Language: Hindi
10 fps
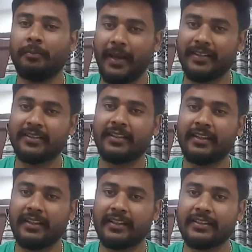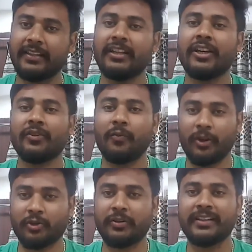बेस्ट तरीके से
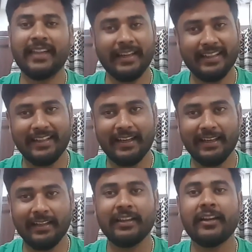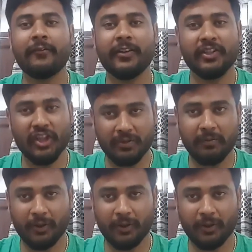वॉच को डिज़ाइन किया है फीचर्स भी